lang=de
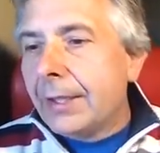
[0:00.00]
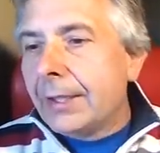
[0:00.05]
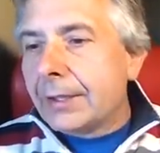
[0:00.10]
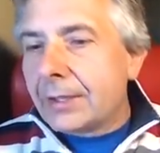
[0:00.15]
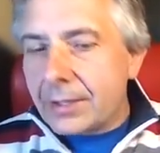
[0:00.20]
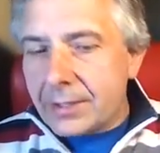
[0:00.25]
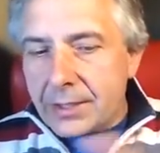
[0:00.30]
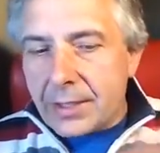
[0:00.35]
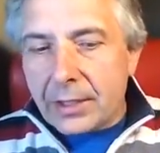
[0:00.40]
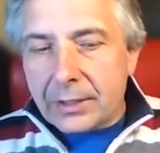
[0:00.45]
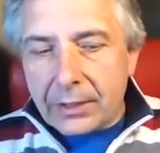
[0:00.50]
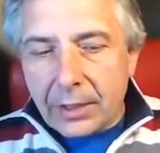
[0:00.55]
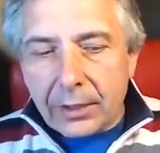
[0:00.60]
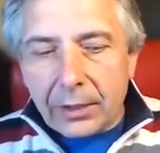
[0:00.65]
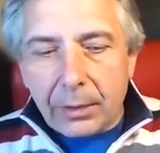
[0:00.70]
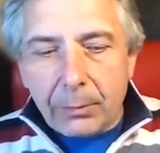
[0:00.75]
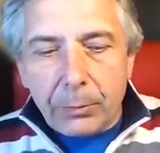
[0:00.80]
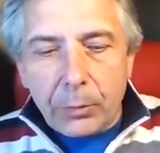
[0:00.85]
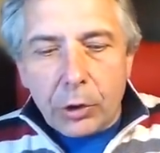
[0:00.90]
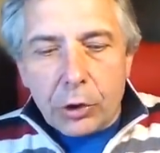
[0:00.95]
Dass der dann
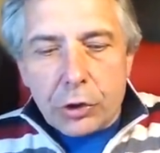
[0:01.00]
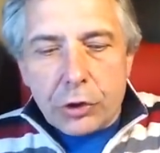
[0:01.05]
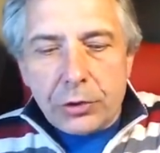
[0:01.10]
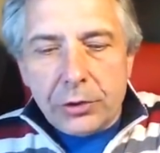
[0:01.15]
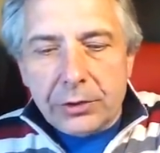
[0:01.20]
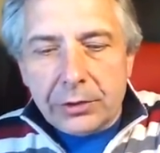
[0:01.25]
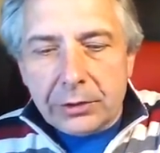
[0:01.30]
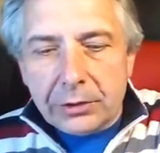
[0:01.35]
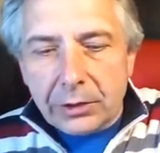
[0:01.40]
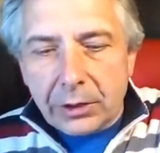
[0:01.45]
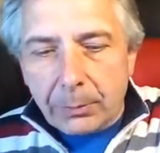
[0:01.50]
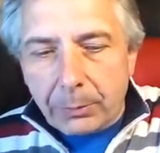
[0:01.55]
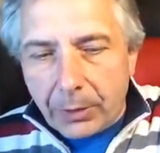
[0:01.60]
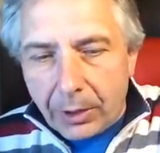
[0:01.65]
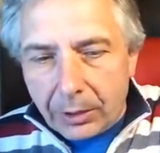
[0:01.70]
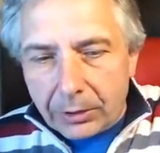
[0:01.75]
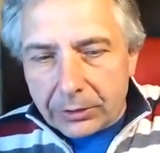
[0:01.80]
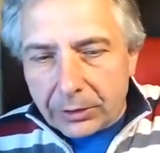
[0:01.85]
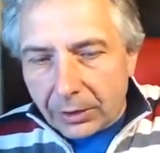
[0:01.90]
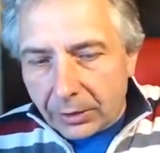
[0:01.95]
ein paar Stunden
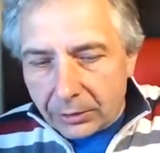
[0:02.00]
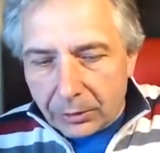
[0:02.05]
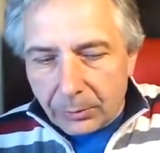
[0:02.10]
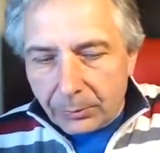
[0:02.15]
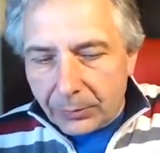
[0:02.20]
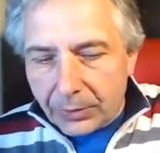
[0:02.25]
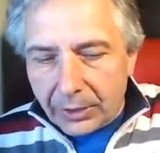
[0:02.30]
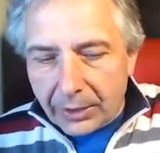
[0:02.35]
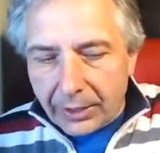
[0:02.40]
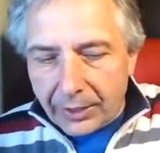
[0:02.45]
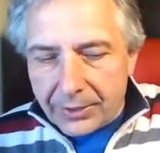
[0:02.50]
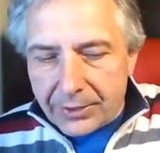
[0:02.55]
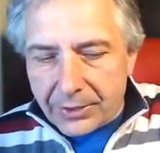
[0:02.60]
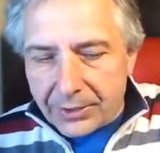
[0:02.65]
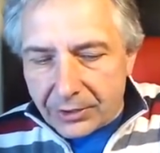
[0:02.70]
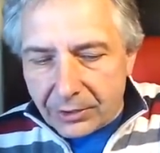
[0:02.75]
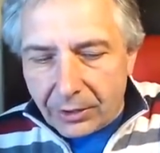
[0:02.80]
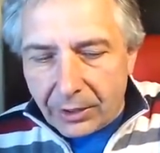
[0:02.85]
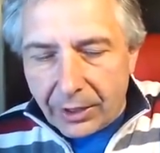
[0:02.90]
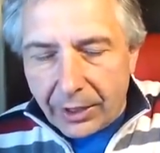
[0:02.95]
gebraucht hat, um die Grenze
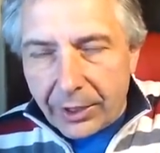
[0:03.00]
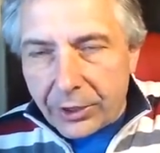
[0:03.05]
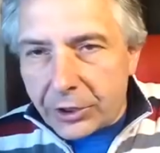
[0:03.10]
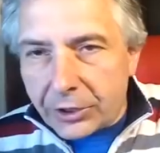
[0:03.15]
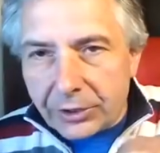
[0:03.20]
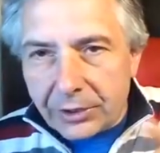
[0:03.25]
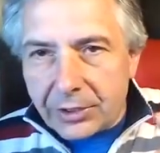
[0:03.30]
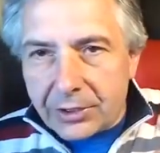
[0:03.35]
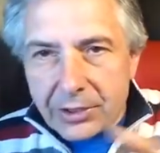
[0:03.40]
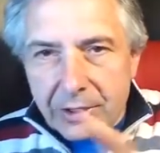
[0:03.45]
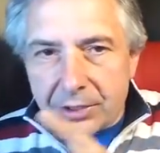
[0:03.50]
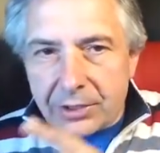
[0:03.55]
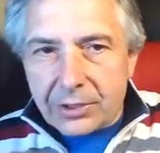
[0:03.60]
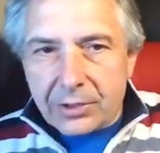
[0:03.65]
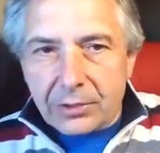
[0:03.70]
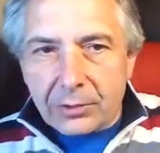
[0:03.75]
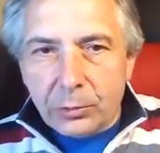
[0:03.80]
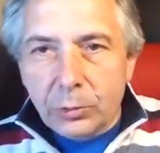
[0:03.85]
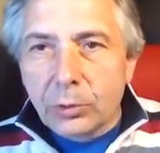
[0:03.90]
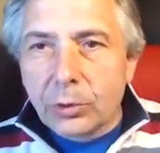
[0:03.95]
zu erreichen, das
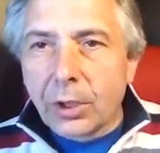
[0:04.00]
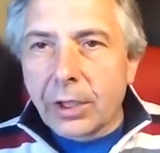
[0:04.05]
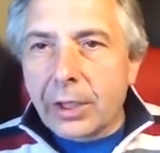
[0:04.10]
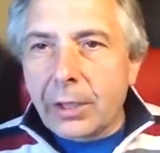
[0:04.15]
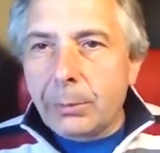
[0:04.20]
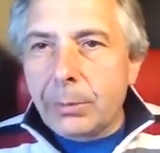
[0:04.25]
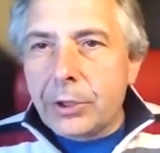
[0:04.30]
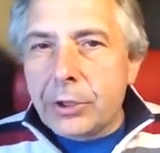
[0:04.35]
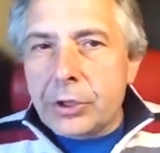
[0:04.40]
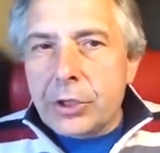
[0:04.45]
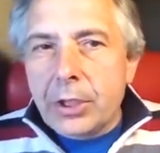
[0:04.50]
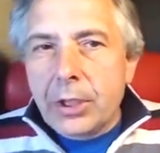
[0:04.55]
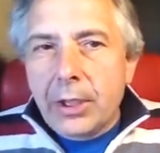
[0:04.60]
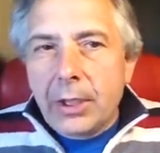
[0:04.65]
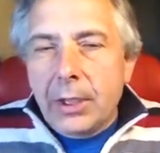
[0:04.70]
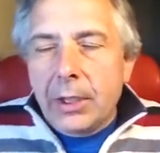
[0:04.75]
ist unerheblich.